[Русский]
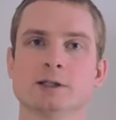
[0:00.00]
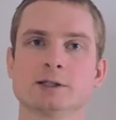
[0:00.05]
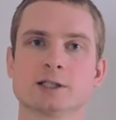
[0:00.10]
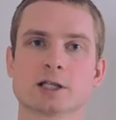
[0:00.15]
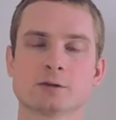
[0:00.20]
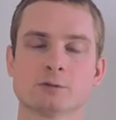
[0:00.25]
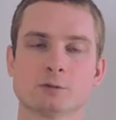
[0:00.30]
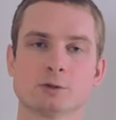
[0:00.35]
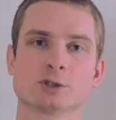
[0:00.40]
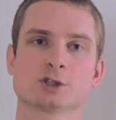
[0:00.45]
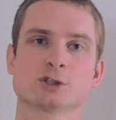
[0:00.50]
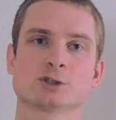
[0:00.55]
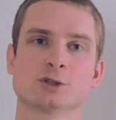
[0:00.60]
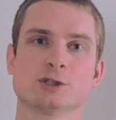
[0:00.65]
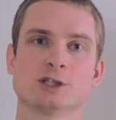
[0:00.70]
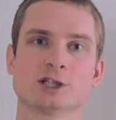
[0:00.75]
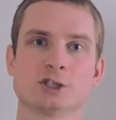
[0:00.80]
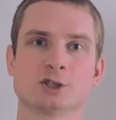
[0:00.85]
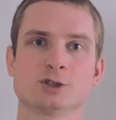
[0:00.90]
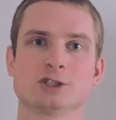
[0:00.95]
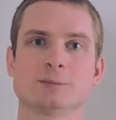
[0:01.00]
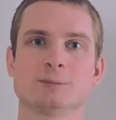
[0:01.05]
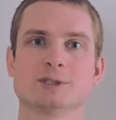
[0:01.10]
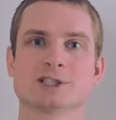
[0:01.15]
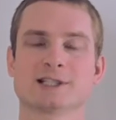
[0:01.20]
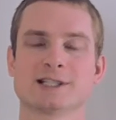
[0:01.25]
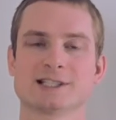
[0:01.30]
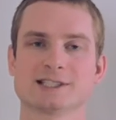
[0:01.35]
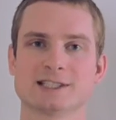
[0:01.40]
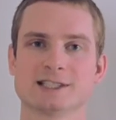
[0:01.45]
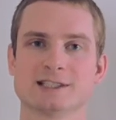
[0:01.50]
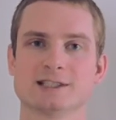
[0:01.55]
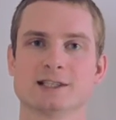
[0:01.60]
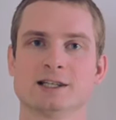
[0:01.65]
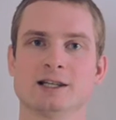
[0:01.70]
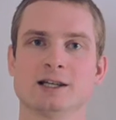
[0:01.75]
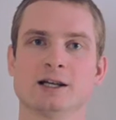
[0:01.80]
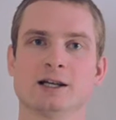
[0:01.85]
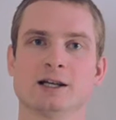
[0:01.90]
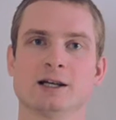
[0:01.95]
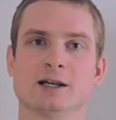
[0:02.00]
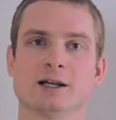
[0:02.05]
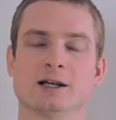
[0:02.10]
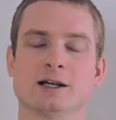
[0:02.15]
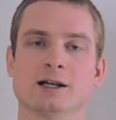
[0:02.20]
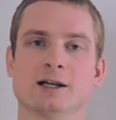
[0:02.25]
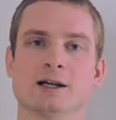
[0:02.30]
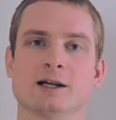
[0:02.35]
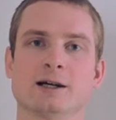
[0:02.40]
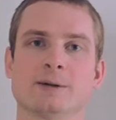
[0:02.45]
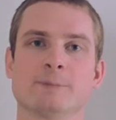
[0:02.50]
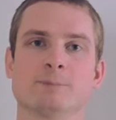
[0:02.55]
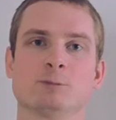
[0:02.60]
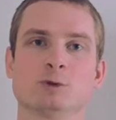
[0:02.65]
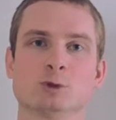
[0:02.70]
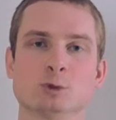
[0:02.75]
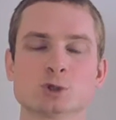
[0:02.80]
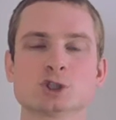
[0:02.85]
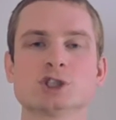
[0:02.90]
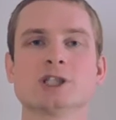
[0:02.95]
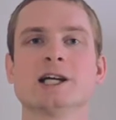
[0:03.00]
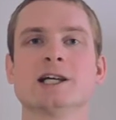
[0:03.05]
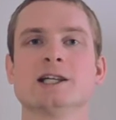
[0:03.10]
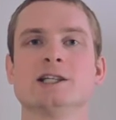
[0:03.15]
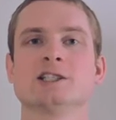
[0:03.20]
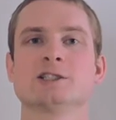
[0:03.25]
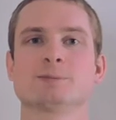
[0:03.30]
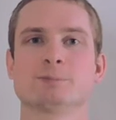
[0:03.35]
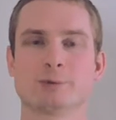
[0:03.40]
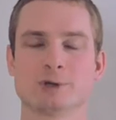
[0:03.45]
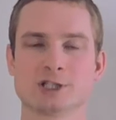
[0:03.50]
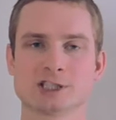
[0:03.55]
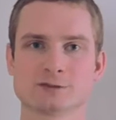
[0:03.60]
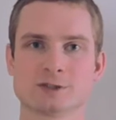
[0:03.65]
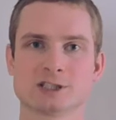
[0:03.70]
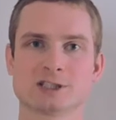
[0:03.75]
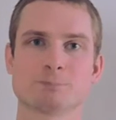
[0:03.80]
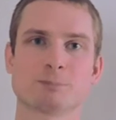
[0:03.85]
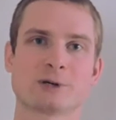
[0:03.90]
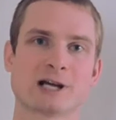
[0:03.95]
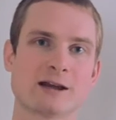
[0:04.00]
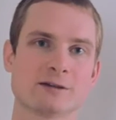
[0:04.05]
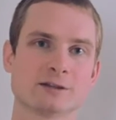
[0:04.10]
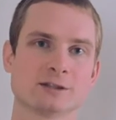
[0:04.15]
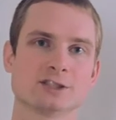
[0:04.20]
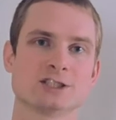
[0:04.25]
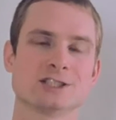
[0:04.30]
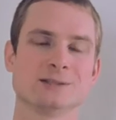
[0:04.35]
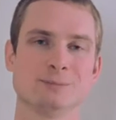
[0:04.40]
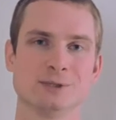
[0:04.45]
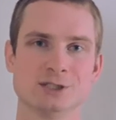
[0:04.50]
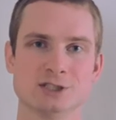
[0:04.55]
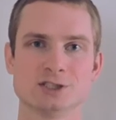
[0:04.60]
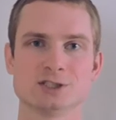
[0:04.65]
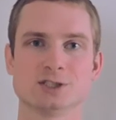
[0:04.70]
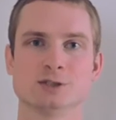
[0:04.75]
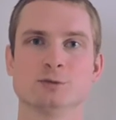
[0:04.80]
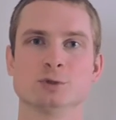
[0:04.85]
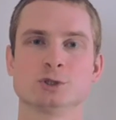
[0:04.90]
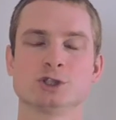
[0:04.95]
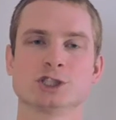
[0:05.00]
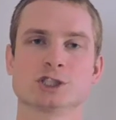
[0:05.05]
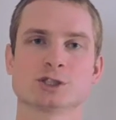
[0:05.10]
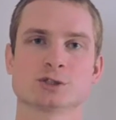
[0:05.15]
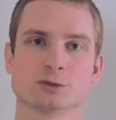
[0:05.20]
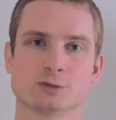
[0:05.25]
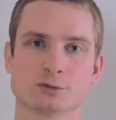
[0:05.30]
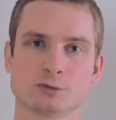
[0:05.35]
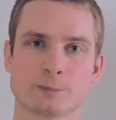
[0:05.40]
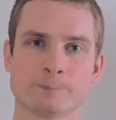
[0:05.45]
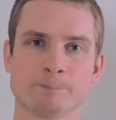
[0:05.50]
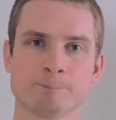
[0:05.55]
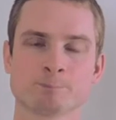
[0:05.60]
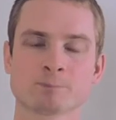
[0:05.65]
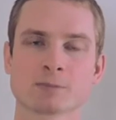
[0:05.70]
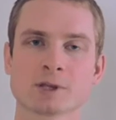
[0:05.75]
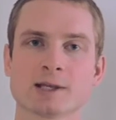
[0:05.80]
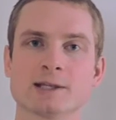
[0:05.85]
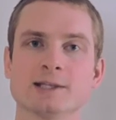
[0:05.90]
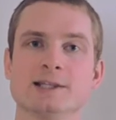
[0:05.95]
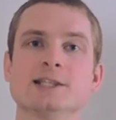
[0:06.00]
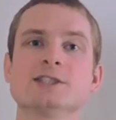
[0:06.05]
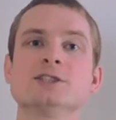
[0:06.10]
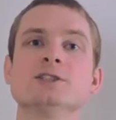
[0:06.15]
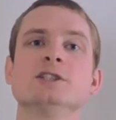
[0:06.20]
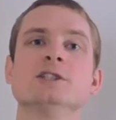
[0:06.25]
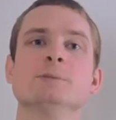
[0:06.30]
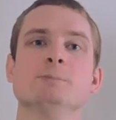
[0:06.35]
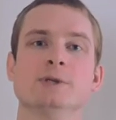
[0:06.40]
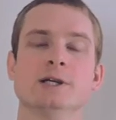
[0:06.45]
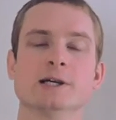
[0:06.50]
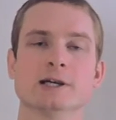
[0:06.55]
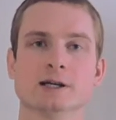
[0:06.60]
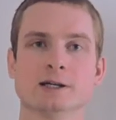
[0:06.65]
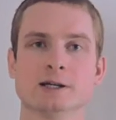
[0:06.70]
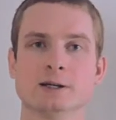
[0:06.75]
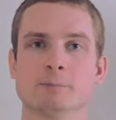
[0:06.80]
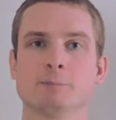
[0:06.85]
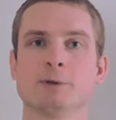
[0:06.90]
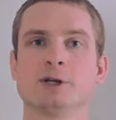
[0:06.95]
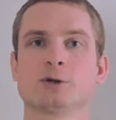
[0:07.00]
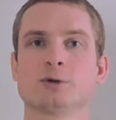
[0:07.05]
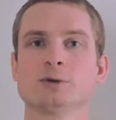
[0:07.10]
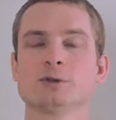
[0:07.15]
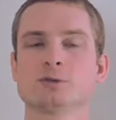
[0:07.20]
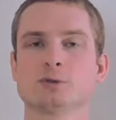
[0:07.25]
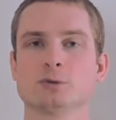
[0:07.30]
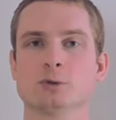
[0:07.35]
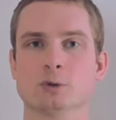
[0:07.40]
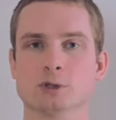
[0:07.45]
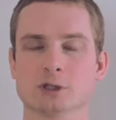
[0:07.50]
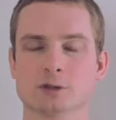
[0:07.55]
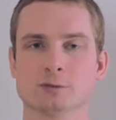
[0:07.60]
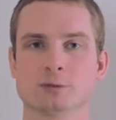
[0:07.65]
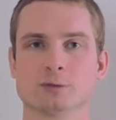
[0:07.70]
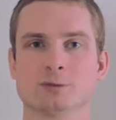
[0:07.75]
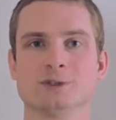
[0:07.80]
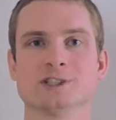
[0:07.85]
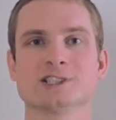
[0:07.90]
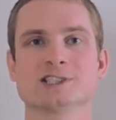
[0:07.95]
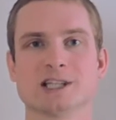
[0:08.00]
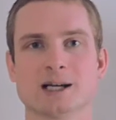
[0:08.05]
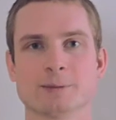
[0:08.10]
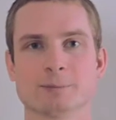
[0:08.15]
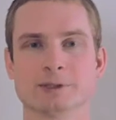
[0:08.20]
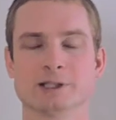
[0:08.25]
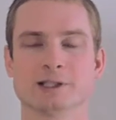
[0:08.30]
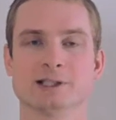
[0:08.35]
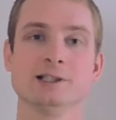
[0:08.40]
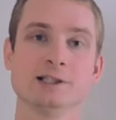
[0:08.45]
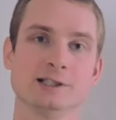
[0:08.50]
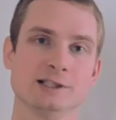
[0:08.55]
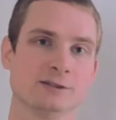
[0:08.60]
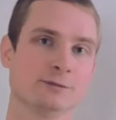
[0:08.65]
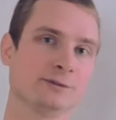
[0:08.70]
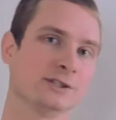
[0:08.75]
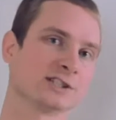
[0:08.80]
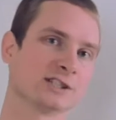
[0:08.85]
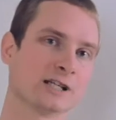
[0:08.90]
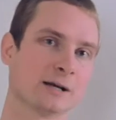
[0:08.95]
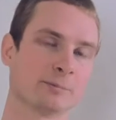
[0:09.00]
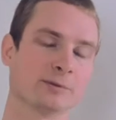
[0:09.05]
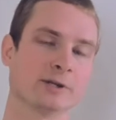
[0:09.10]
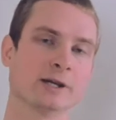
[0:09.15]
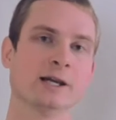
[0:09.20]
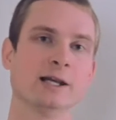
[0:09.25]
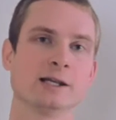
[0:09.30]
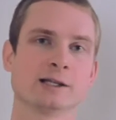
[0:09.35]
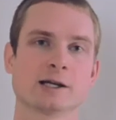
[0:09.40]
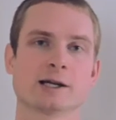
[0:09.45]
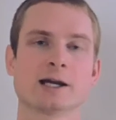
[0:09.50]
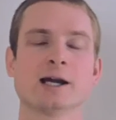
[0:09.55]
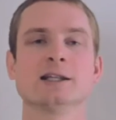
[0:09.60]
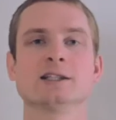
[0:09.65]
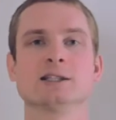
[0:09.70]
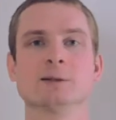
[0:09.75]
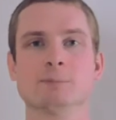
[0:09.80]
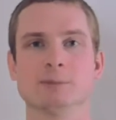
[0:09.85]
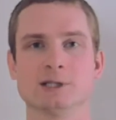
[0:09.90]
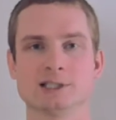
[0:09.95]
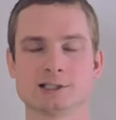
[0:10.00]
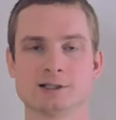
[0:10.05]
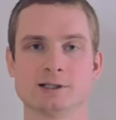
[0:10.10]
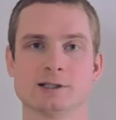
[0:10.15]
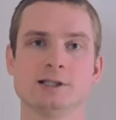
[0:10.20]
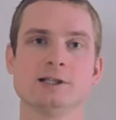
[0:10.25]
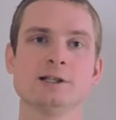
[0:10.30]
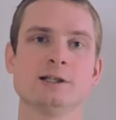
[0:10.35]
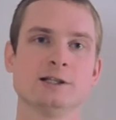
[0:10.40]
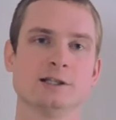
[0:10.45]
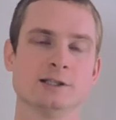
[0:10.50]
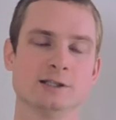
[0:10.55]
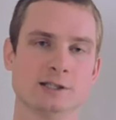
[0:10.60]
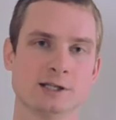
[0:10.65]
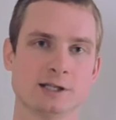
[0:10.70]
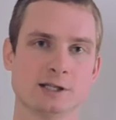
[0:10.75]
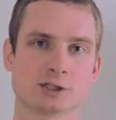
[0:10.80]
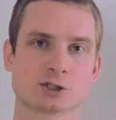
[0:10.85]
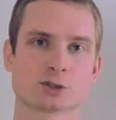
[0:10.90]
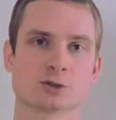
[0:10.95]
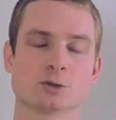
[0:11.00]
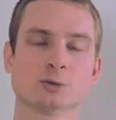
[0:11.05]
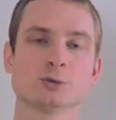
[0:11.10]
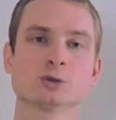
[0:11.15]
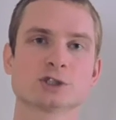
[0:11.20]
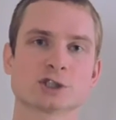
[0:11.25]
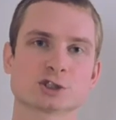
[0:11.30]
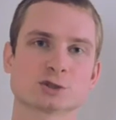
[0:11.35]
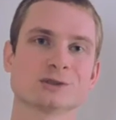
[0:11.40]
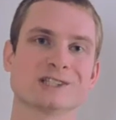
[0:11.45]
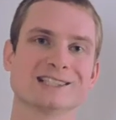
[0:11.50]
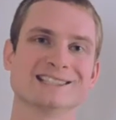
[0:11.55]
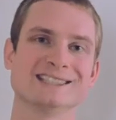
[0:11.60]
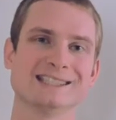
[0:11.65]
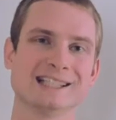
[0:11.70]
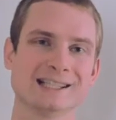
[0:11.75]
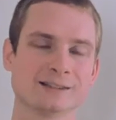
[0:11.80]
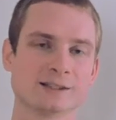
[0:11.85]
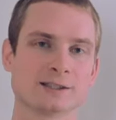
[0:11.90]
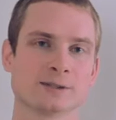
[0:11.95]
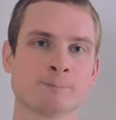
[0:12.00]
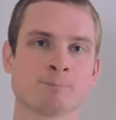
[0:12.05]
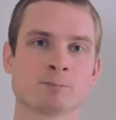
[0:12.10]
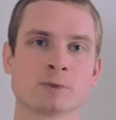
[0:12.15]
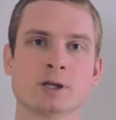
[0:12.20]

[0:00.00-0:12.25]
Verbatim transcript: Так вот, что я хочу тебе сказать. А, нужно использовать правило 72 часов – если тебе приходит в голову внезапно или не внезапно какая-то мысль или идея, что нужно что-то сделать,